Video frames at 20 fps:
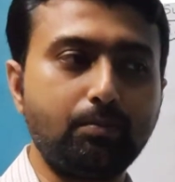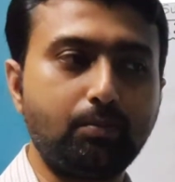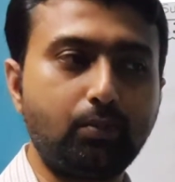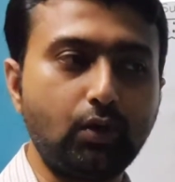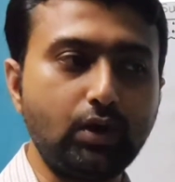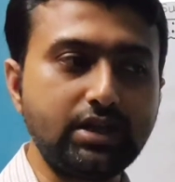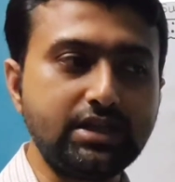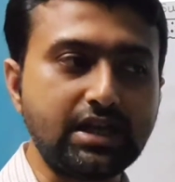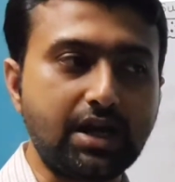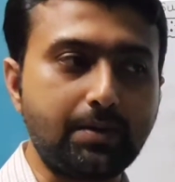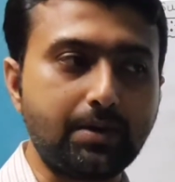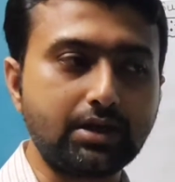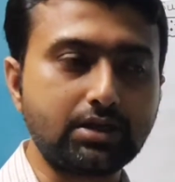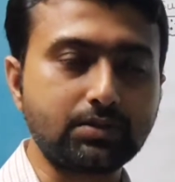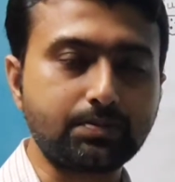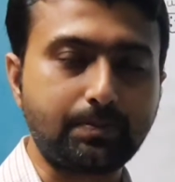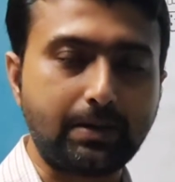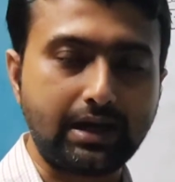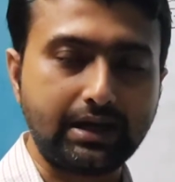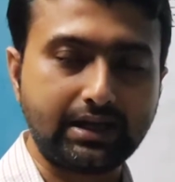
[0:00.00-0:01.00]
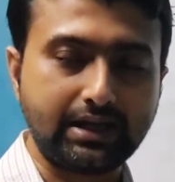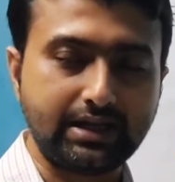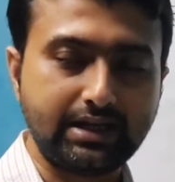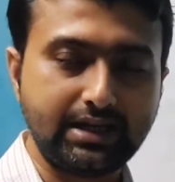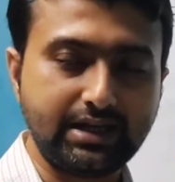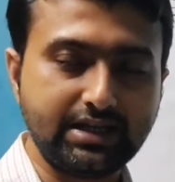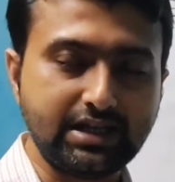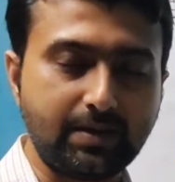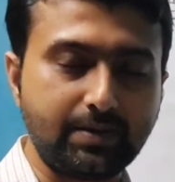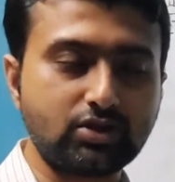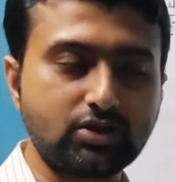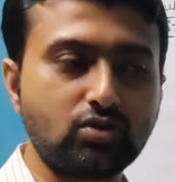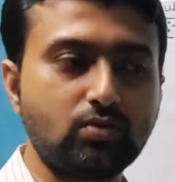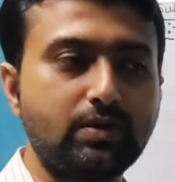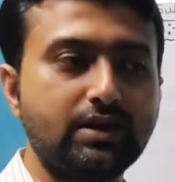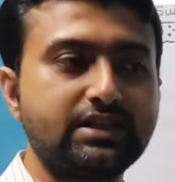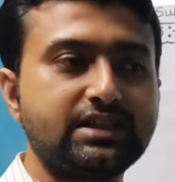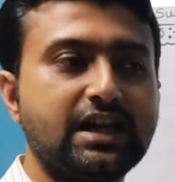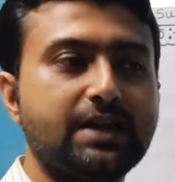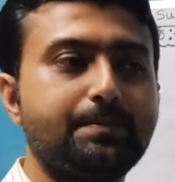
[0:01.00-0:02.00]
বয়ে যাওয়ার পালকি নিয়ে যাওয়ার
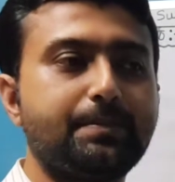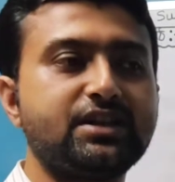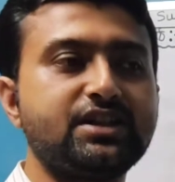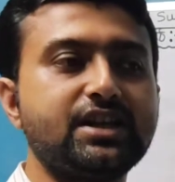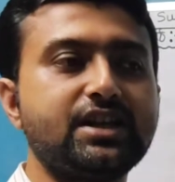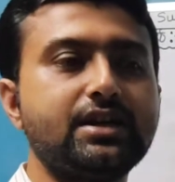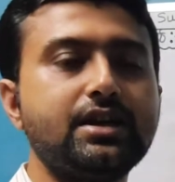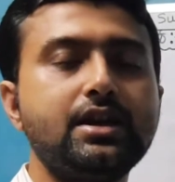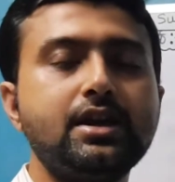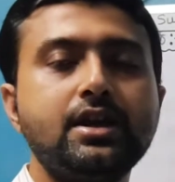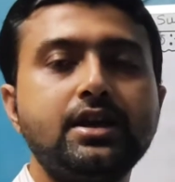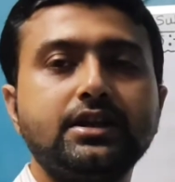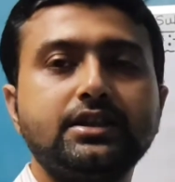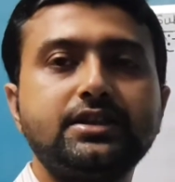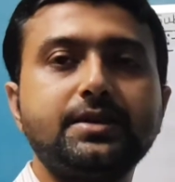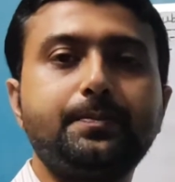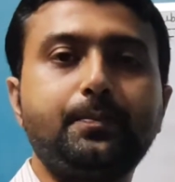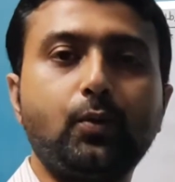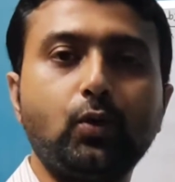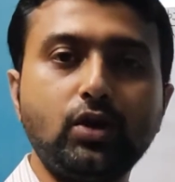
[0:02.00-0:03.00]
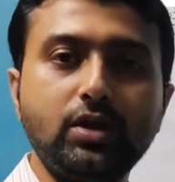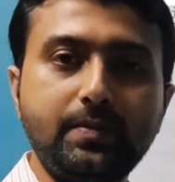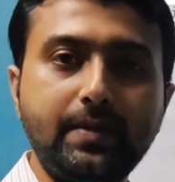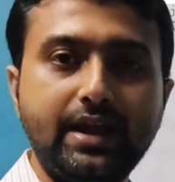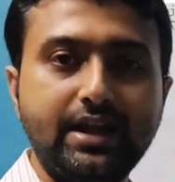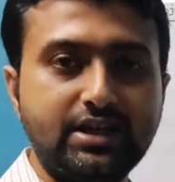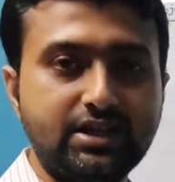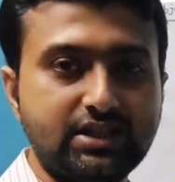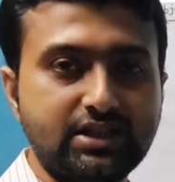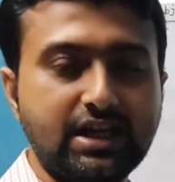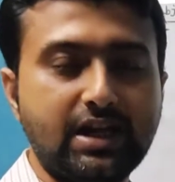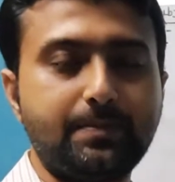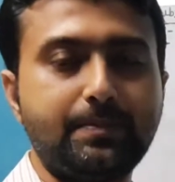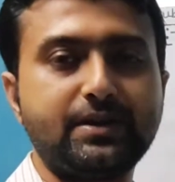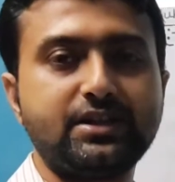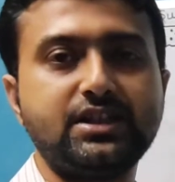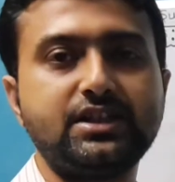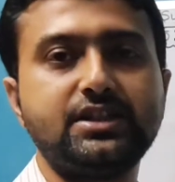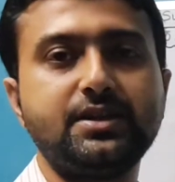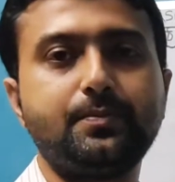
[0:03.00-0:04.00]
সময় চারপাশের যে পরিবেশ
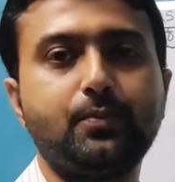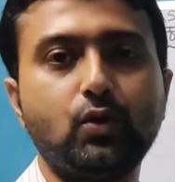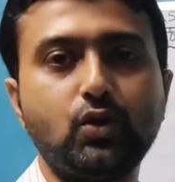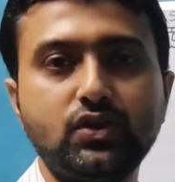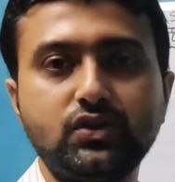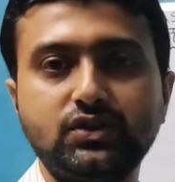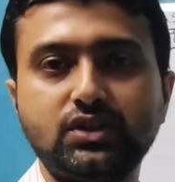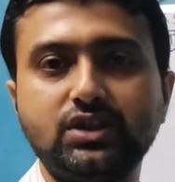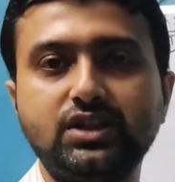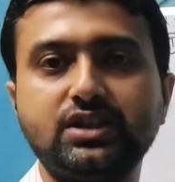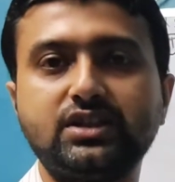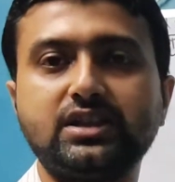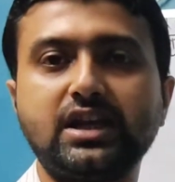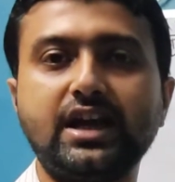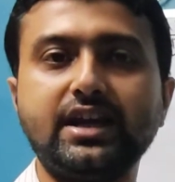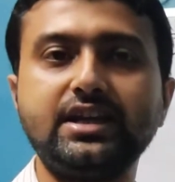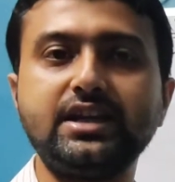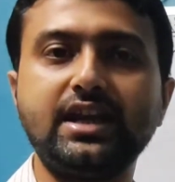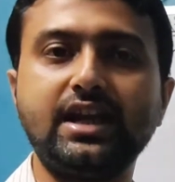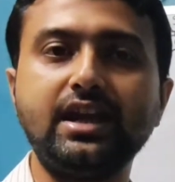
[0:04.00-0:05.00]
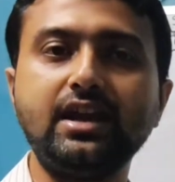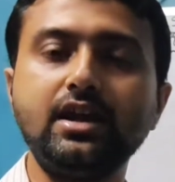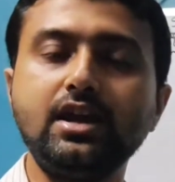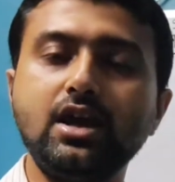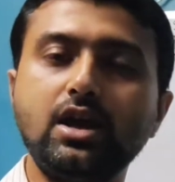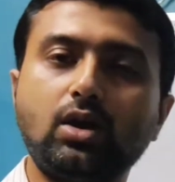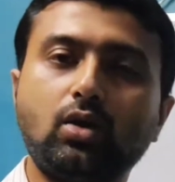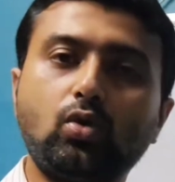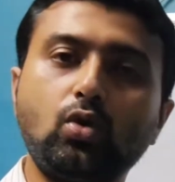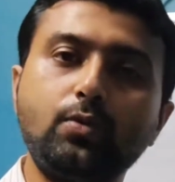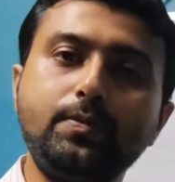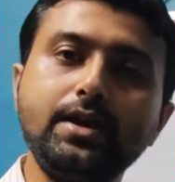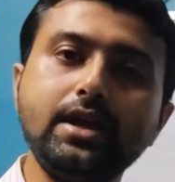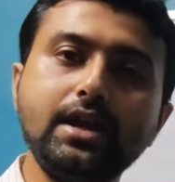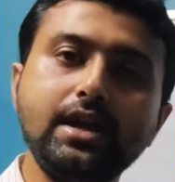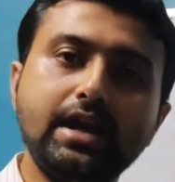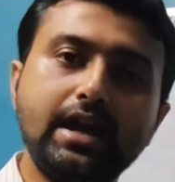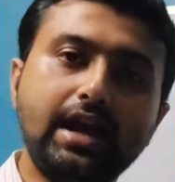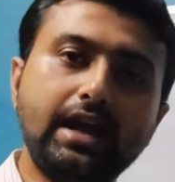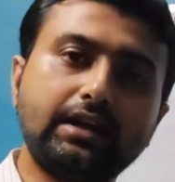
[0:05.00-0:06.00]
চারপাশের যে পরিস্থিতি তাই নিয়ে কবি
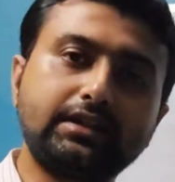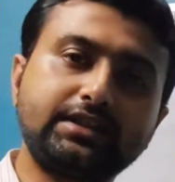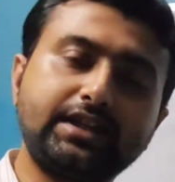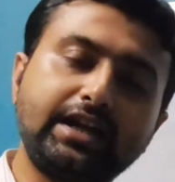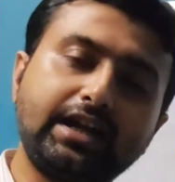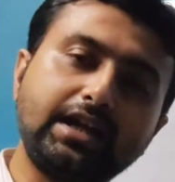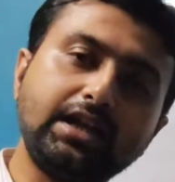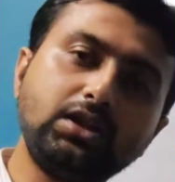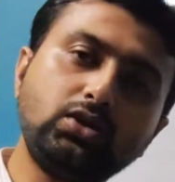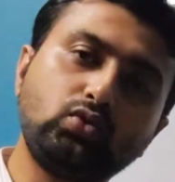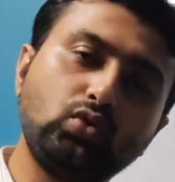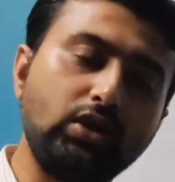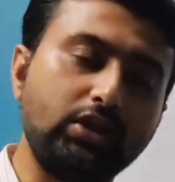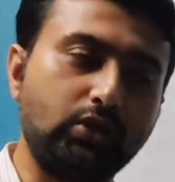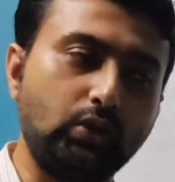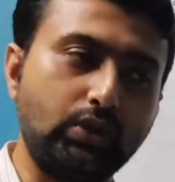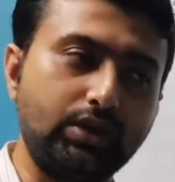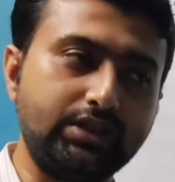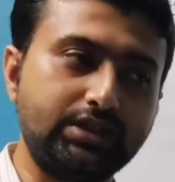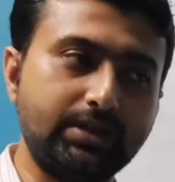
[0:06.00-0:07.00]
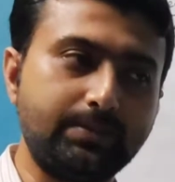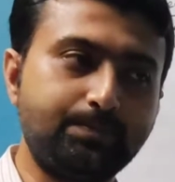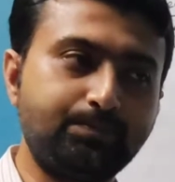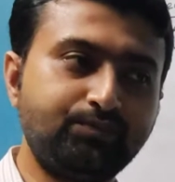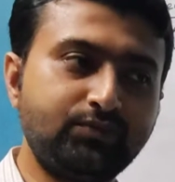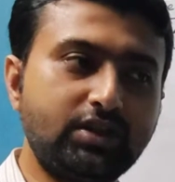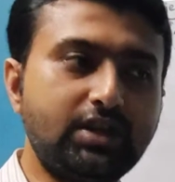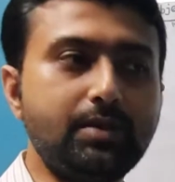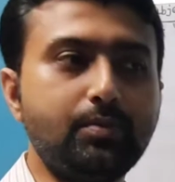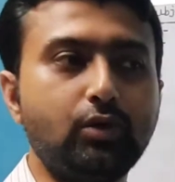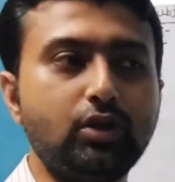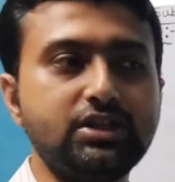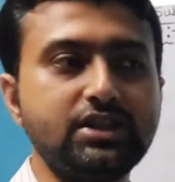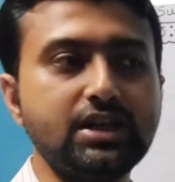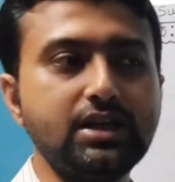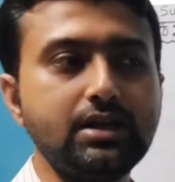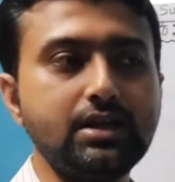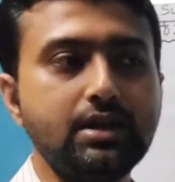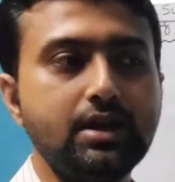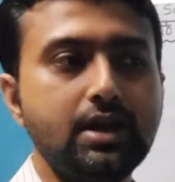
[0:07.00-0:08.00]
সেটাকে তুলে ধরেছে কি
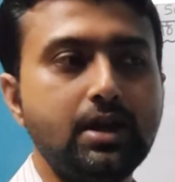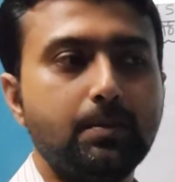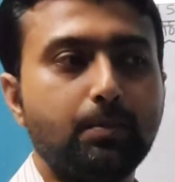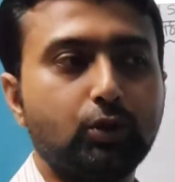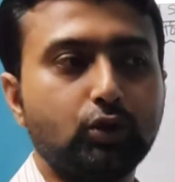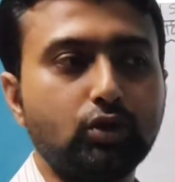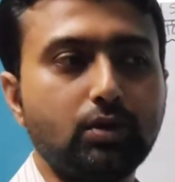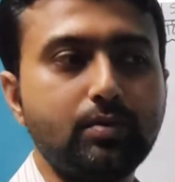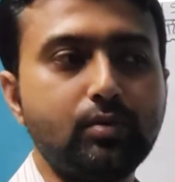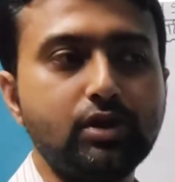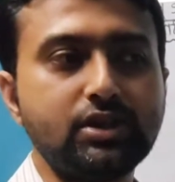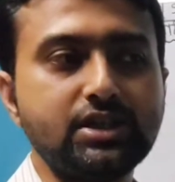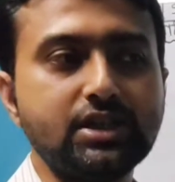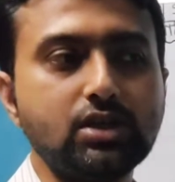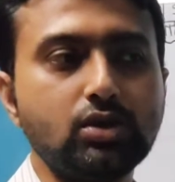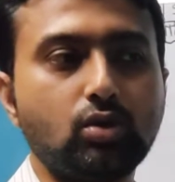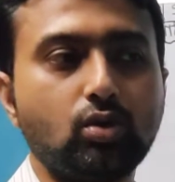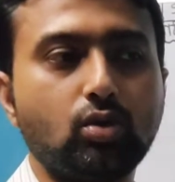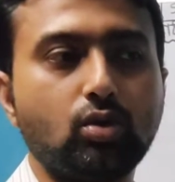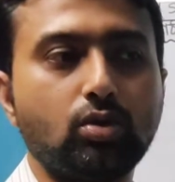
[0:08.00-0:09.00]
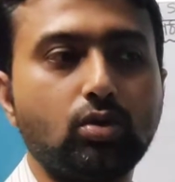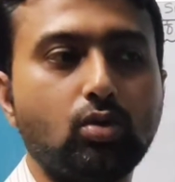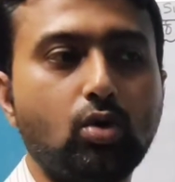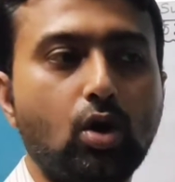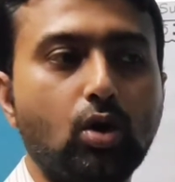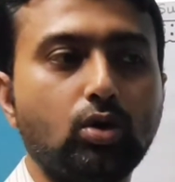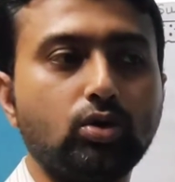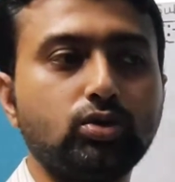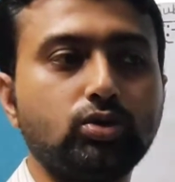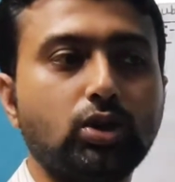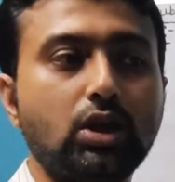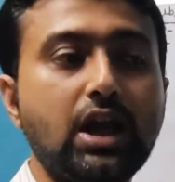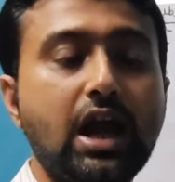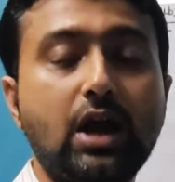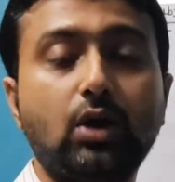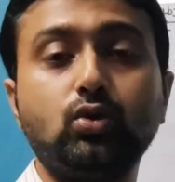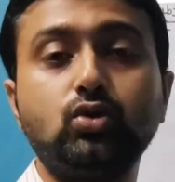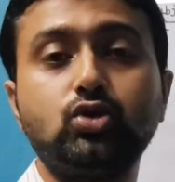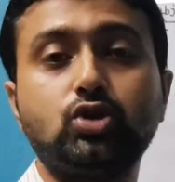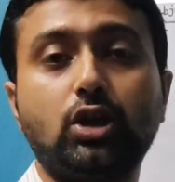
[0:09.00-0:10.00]
বলছেন প্রথম বলছেন গগনতলে
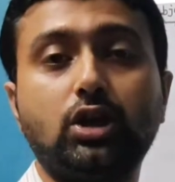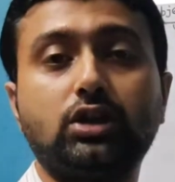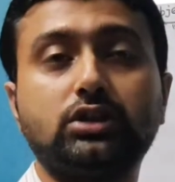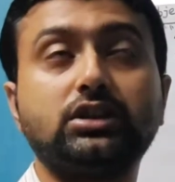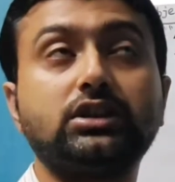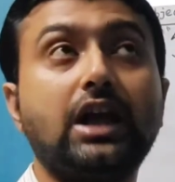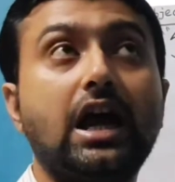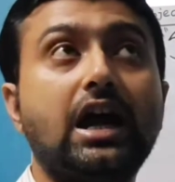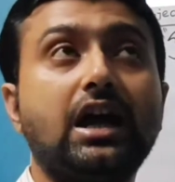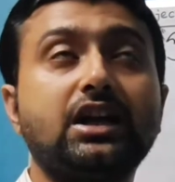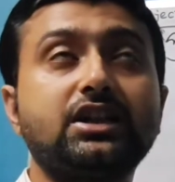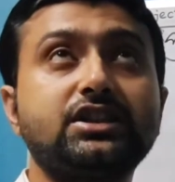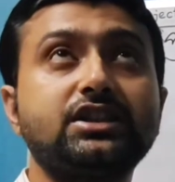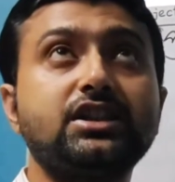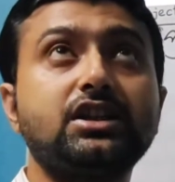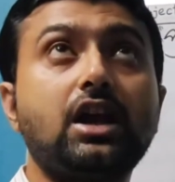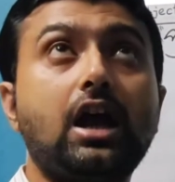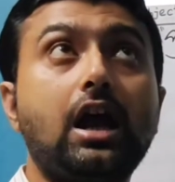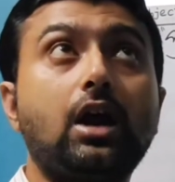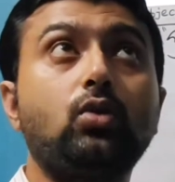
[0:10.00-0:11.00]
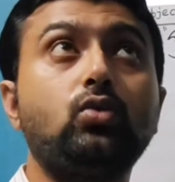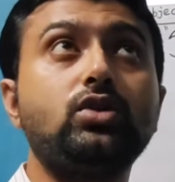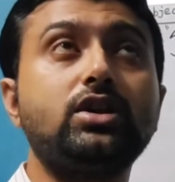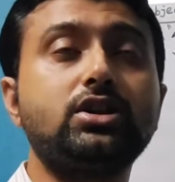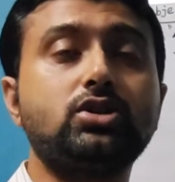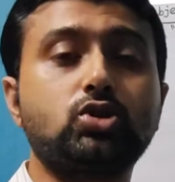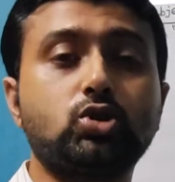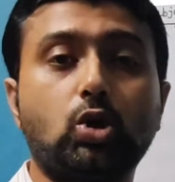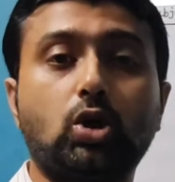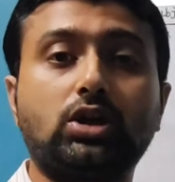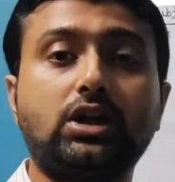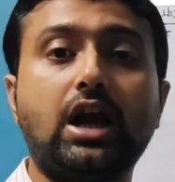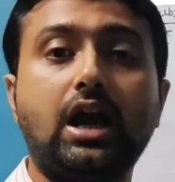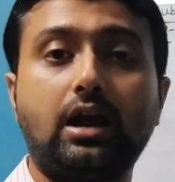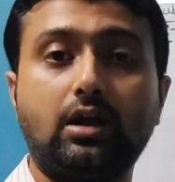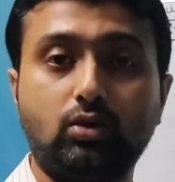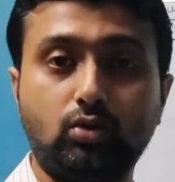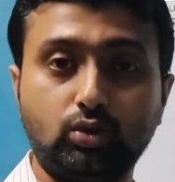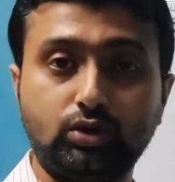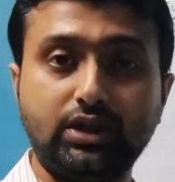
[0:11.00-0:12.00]
আগুন জল অর্থাৎ আকাশে যেন আগুনের ছটা
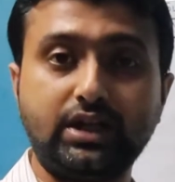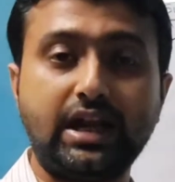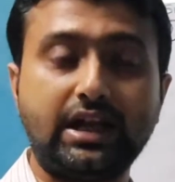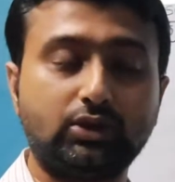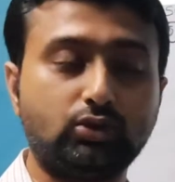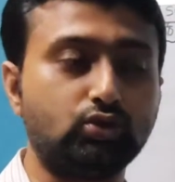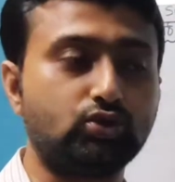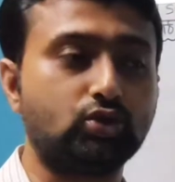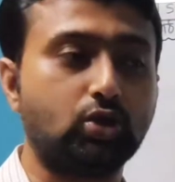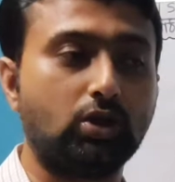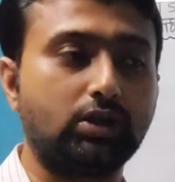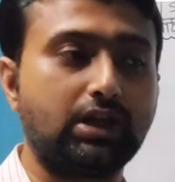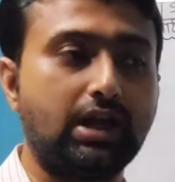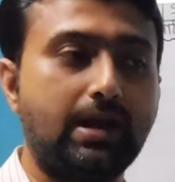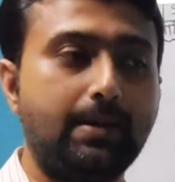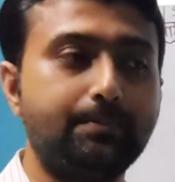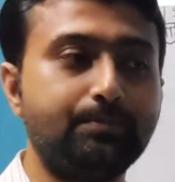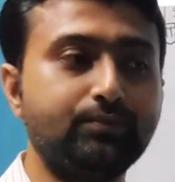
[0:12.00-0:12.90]
রোদের এত ছটা